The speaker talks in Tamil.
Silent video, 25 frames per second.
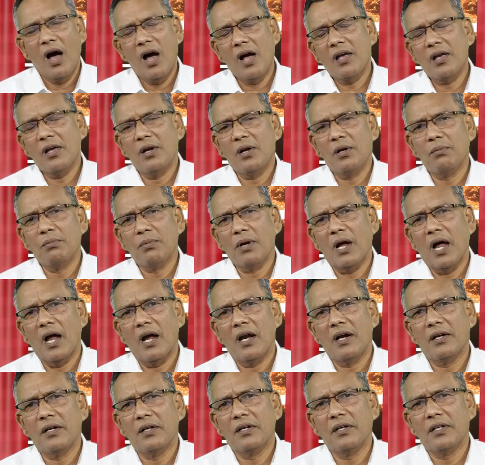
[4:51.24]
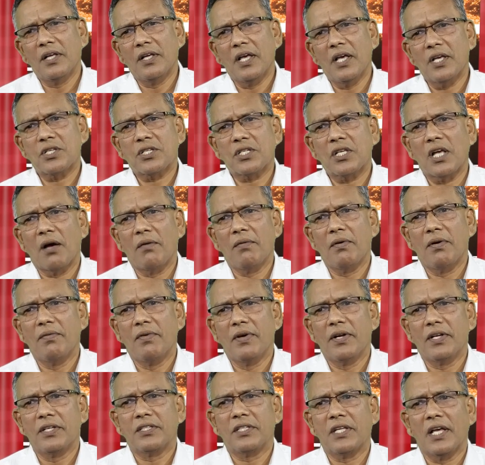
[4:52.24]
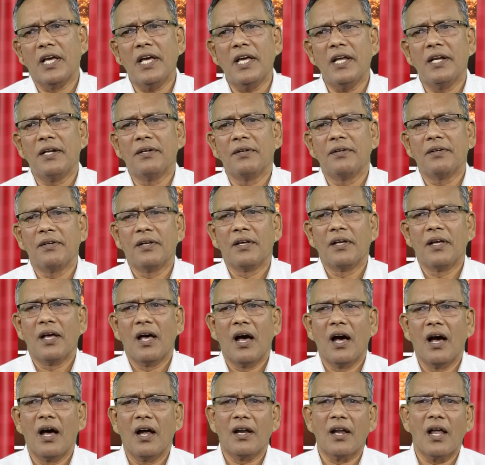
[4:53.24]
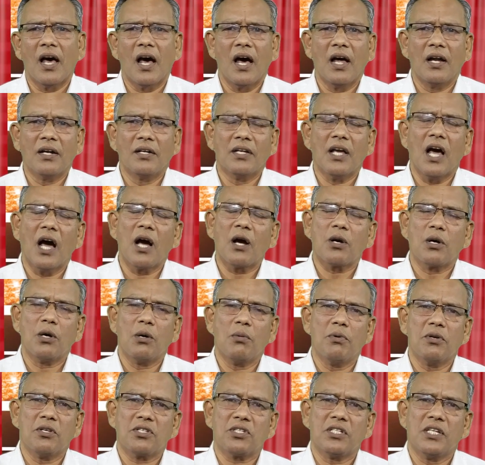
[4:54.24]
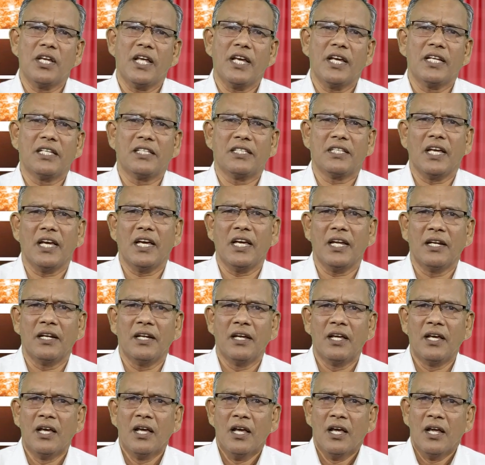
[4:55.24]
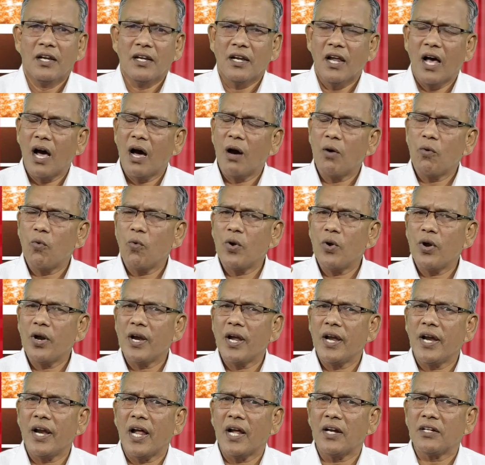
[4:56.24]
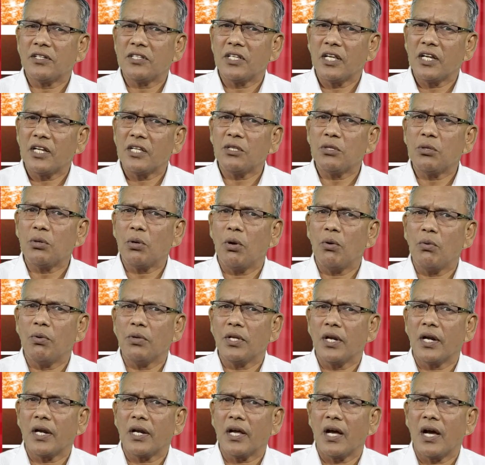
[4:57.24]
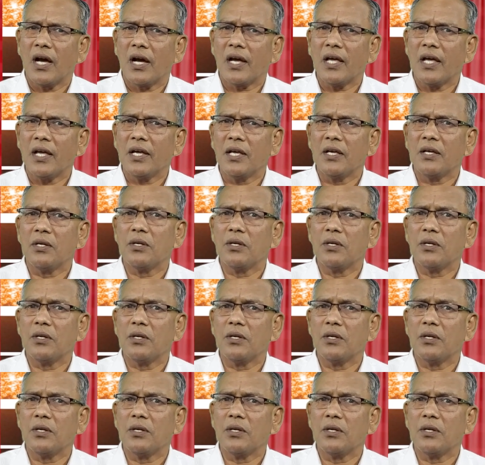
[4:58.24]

ஆகிலும் நான் ஏசாவை வெறுத்தேன் நான் யாக்கோவை சிநேகித்தேன் நான் உன்னை நான் தெரிந்து கொள்வதற்காக